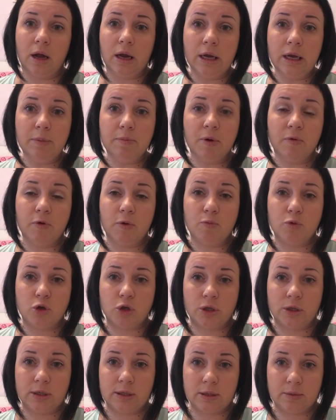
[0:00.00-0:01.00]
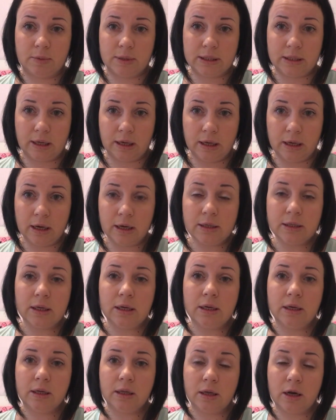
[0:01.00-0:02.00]
либо вы можете
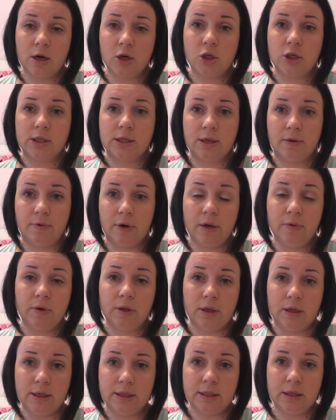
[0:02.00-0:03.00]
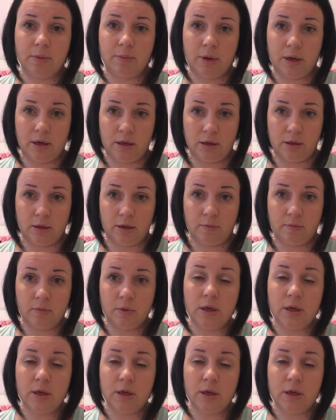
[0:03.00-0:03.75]
самостоятельно также заваривать листья малины.